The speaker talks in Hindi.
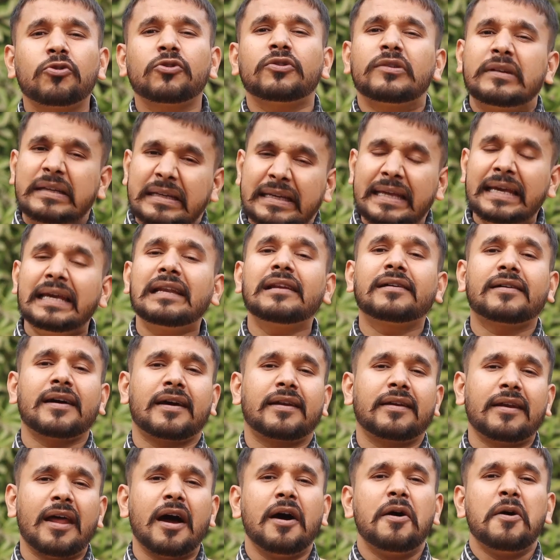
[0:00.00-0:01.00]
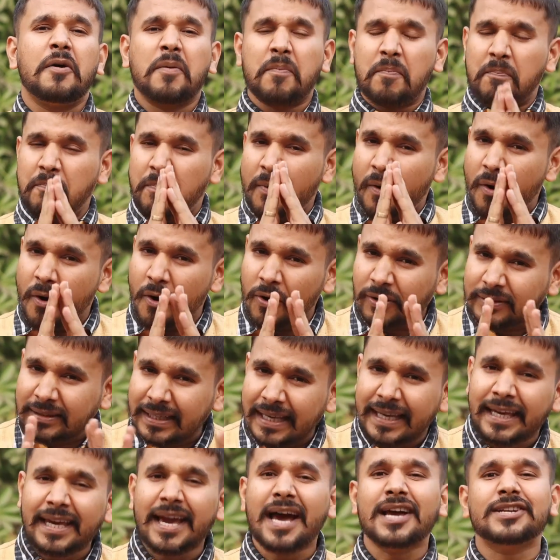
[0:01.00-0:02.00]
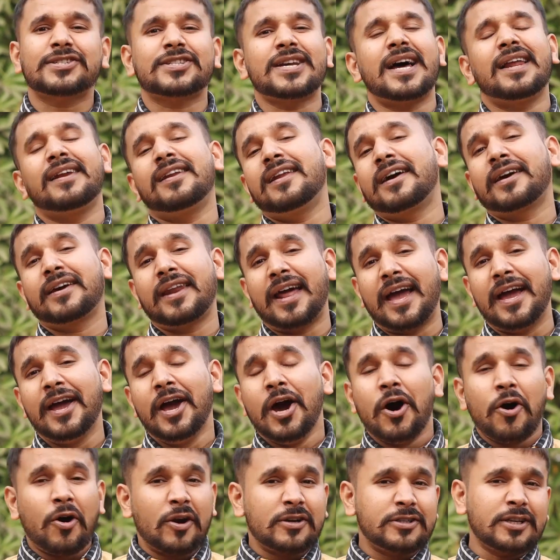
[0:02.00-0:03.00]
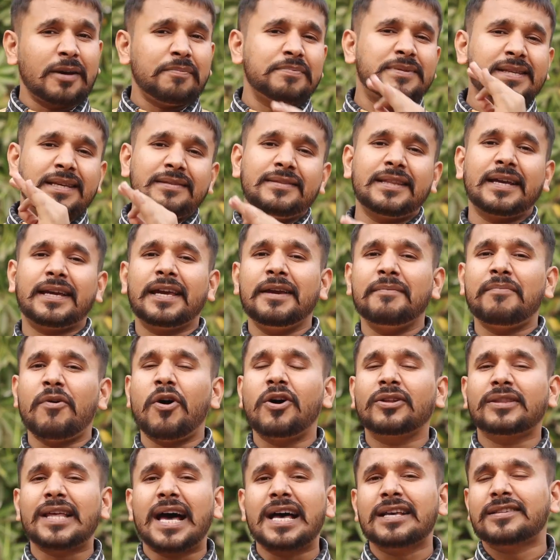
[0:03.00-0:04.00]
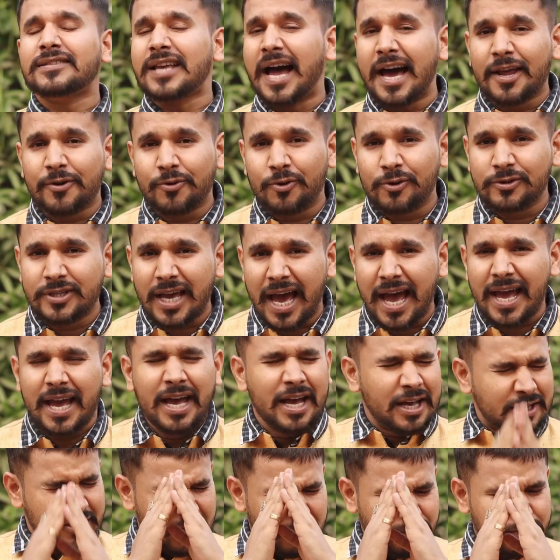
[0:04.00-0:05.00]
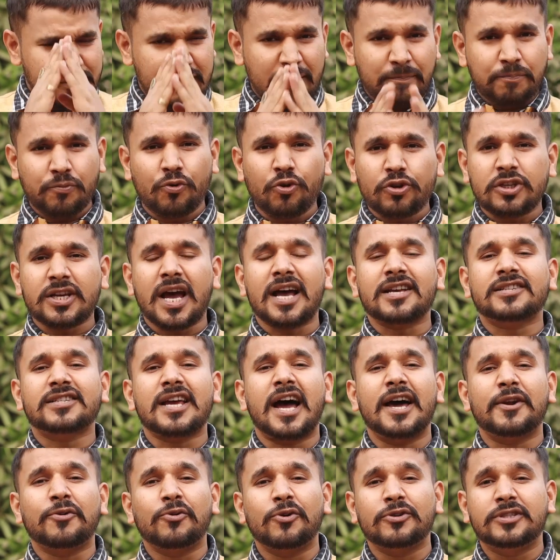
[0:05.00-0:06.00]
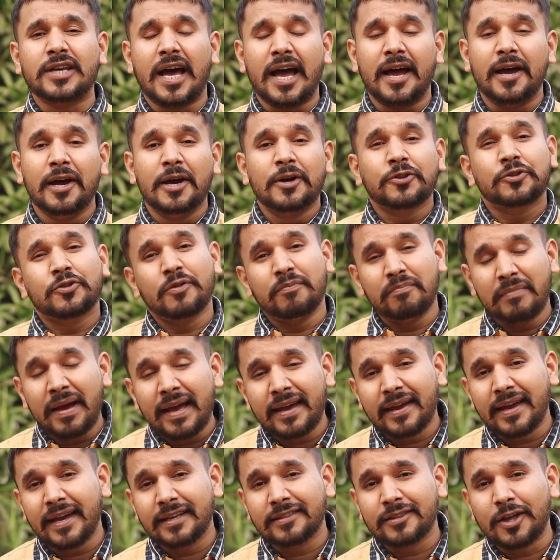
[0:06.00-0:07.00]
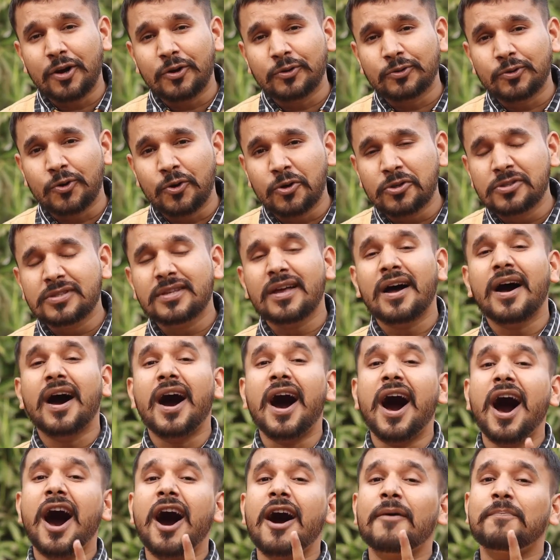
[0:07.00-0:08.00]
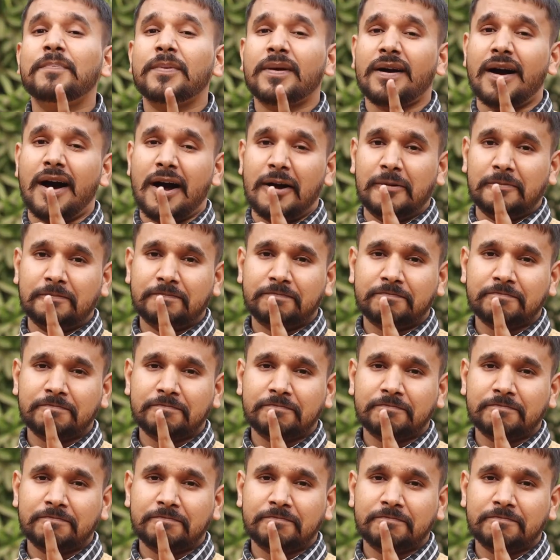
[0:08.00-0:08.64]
को डील करना बहुत ही आसान लग रहा है और जब ज़िंदगी बहुत आसान हो जाए जब सब कुछ आसान हो जाए तो मैं कहता हूं दोस्त आपका